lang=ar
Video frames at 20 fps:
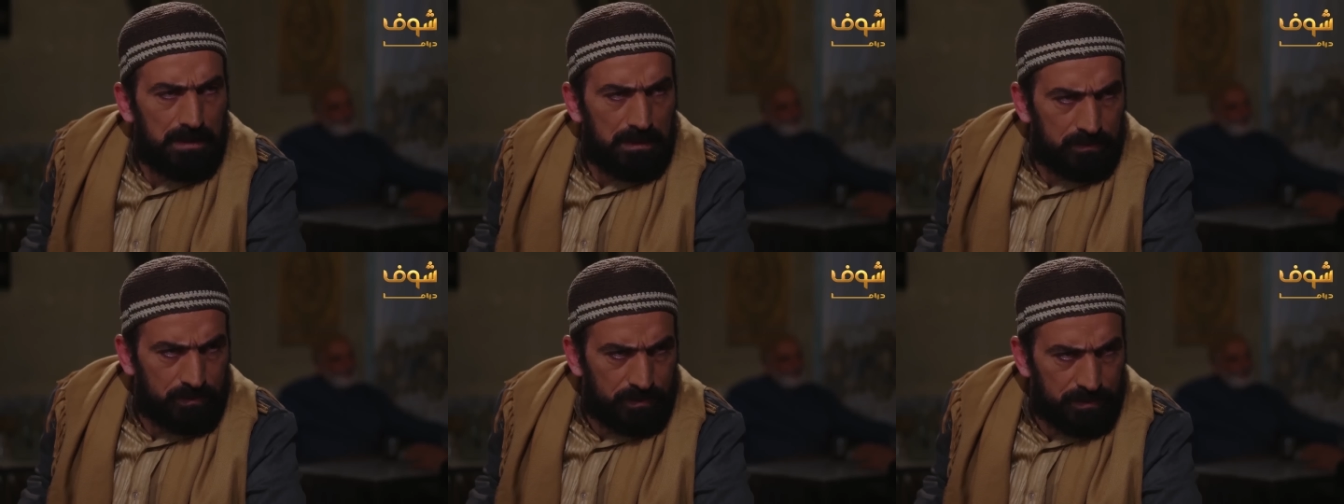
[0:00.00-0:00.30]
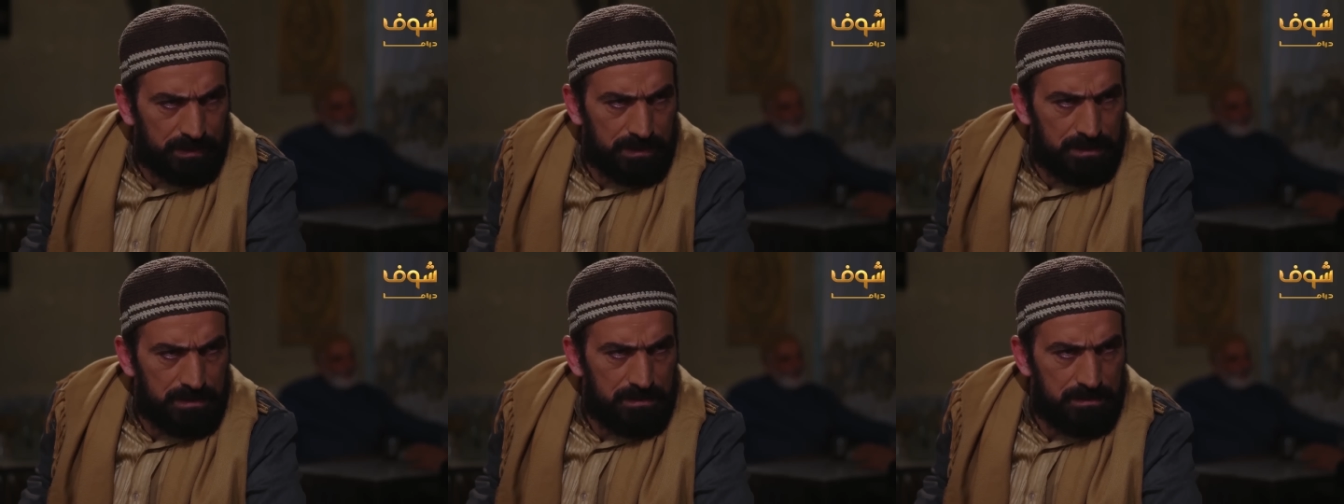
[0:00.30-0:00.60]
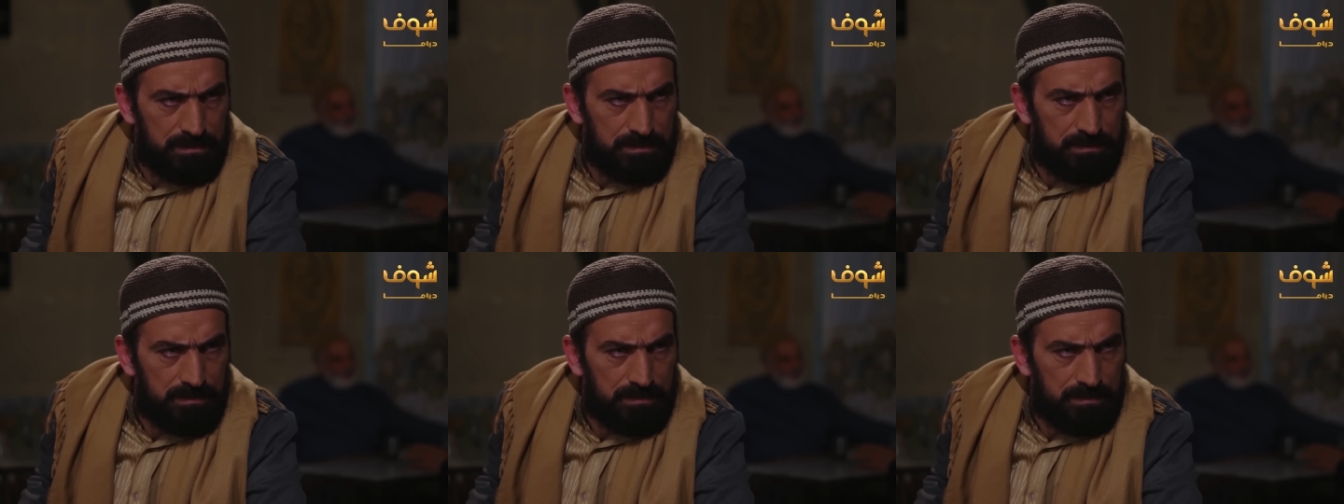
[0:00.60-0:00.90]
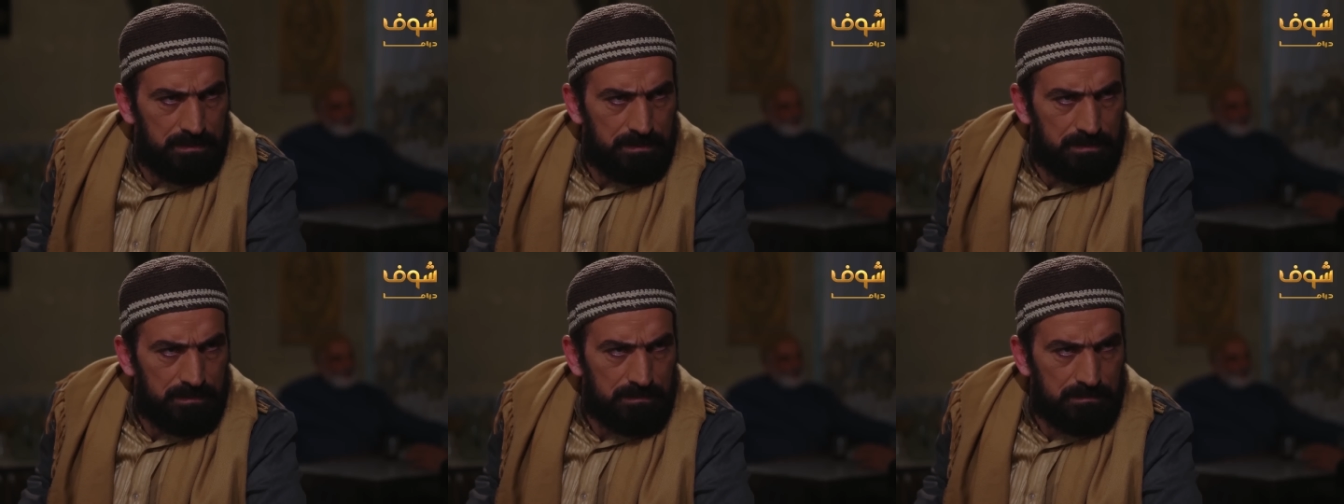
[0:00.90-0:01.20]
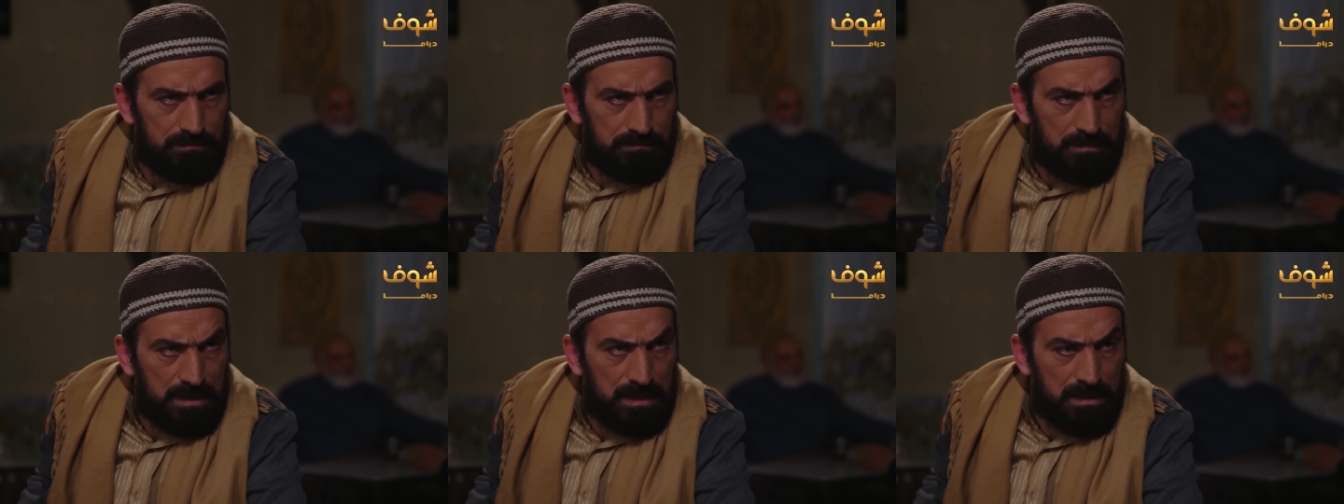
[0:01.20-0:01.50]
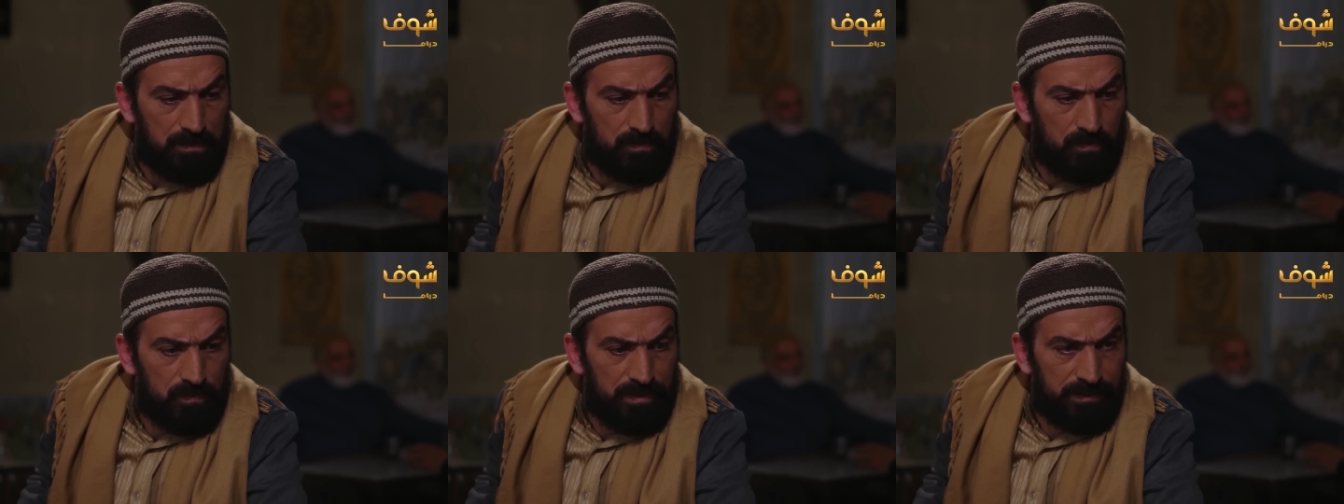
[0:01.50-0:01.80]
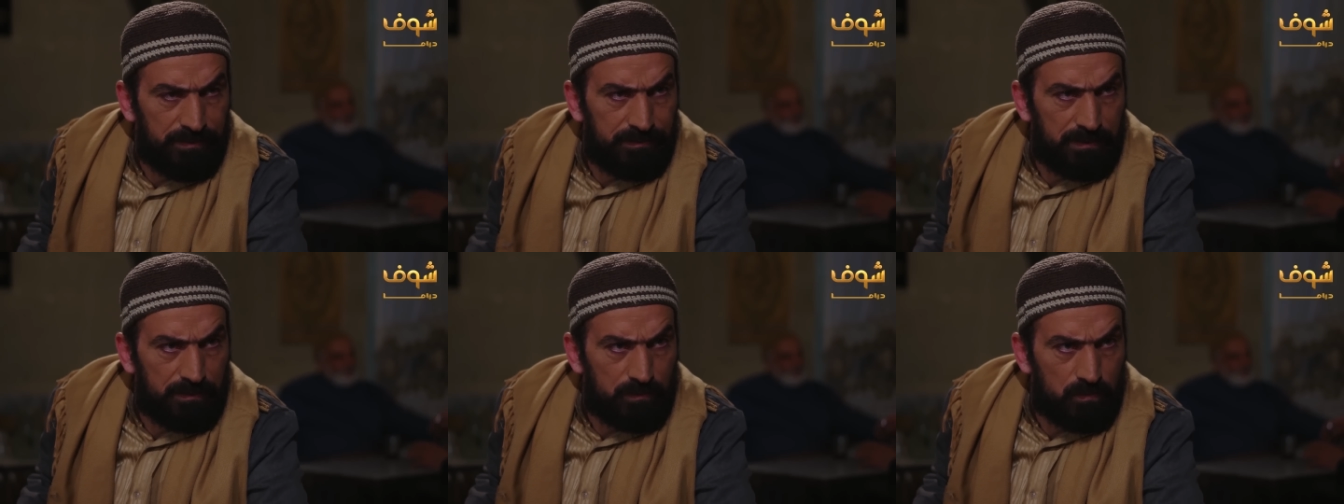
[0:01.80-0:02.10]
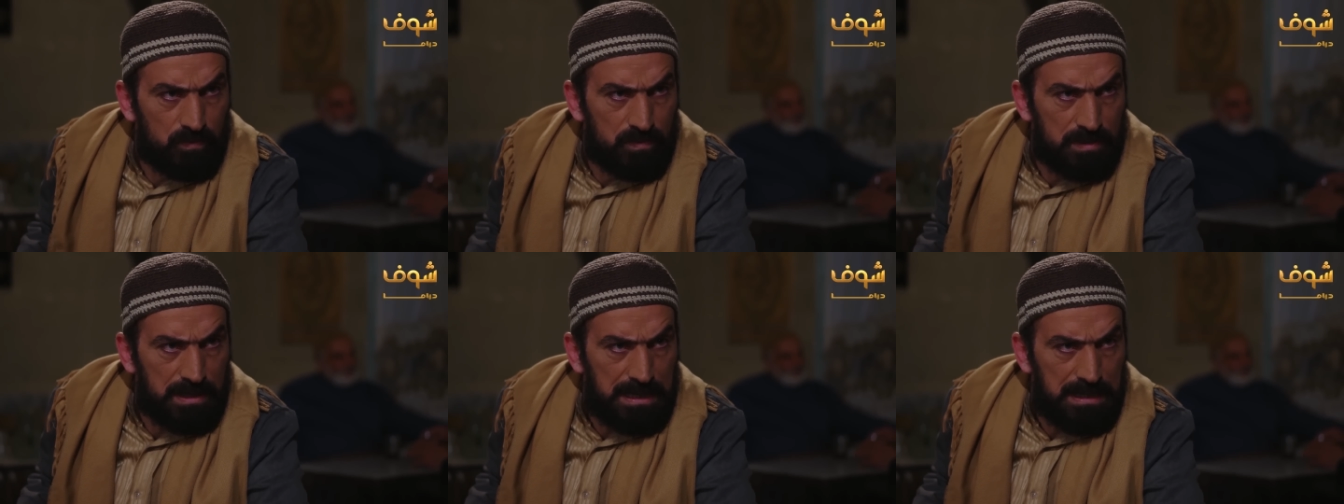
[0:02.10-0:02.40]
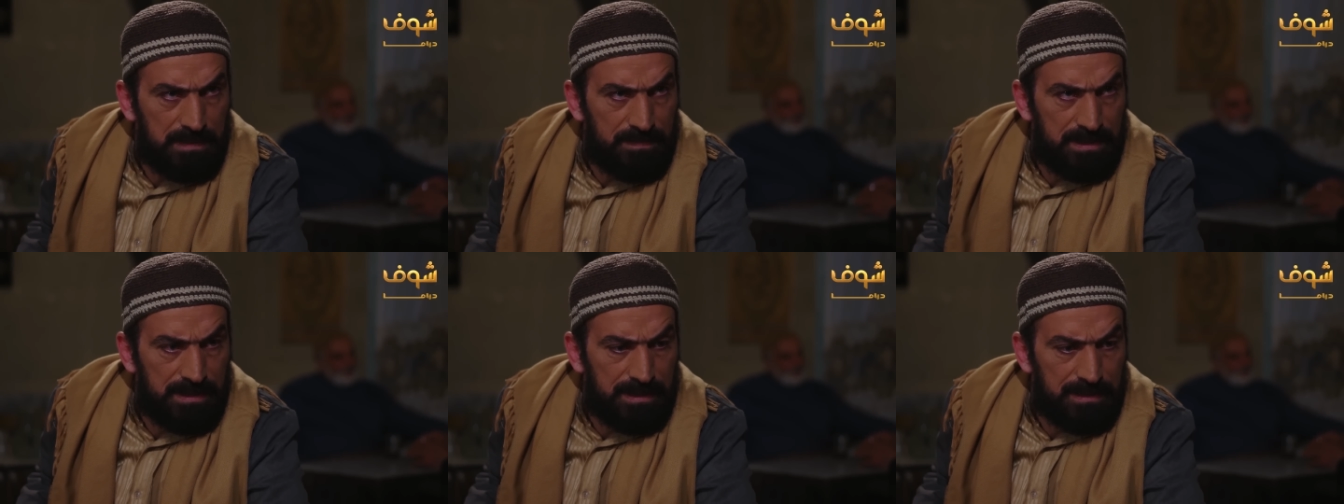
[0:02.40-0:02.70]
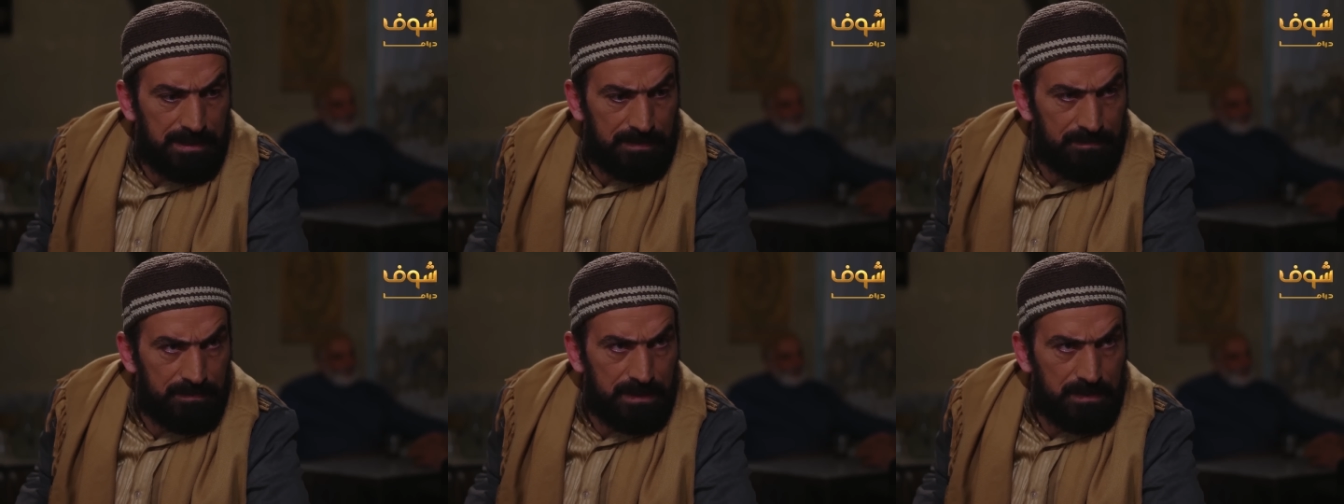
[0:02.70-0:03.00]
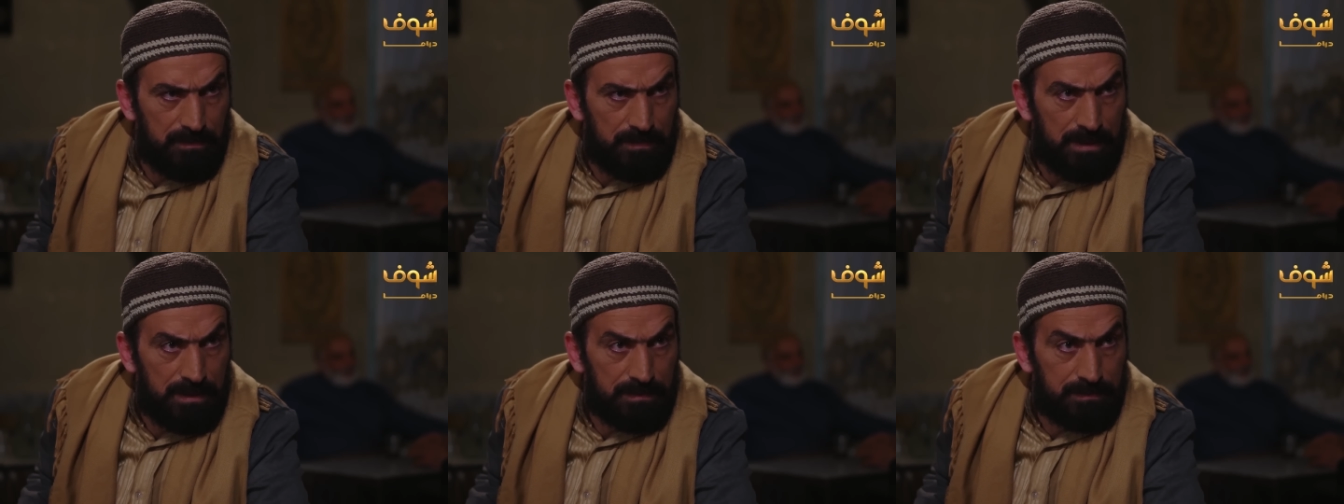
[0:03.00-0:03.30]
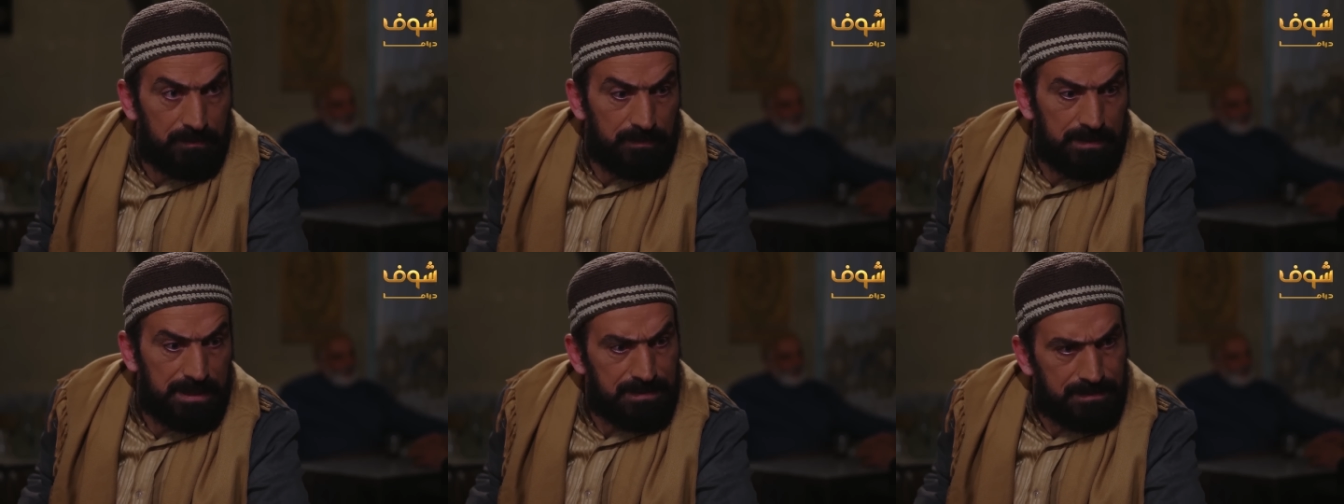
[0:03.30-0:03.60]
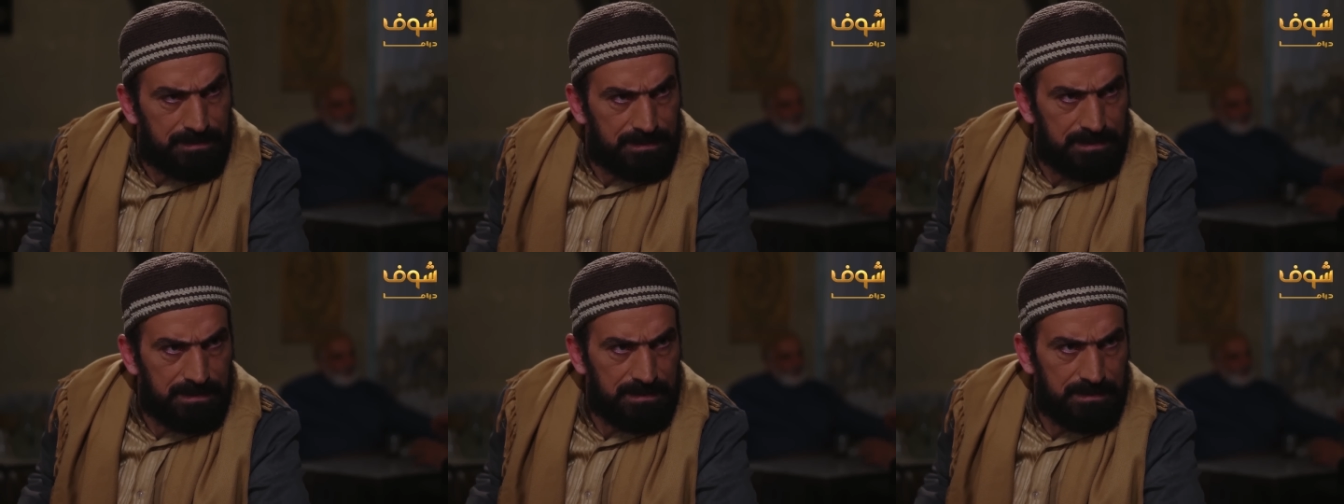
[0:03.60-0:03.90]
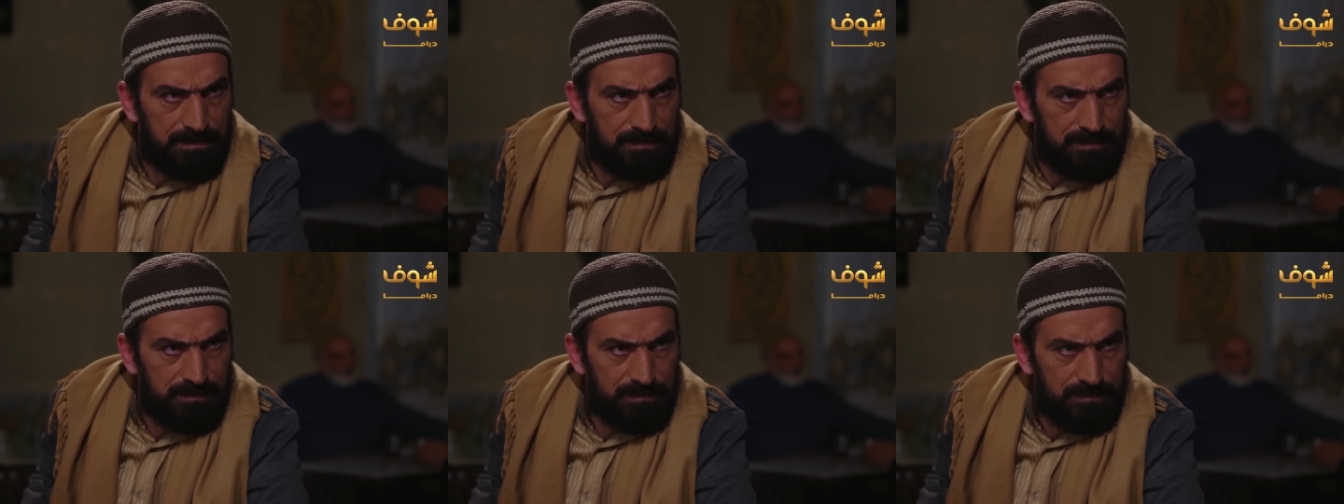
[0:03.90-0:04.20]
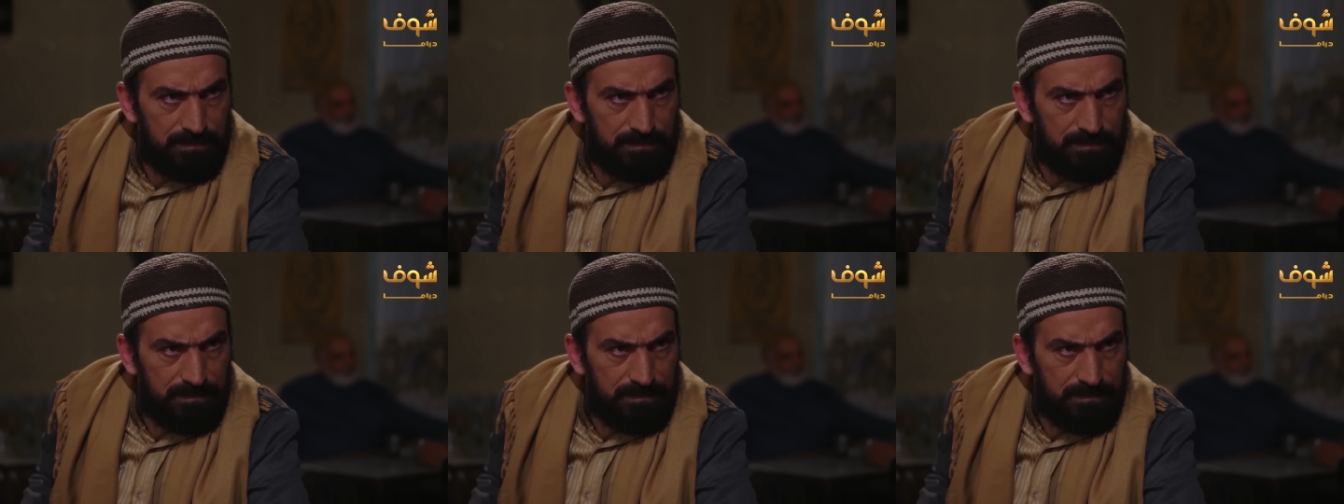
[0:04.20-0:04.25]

لك شريك معقول انت تكون عامل هالعمله وقاتلوا العزام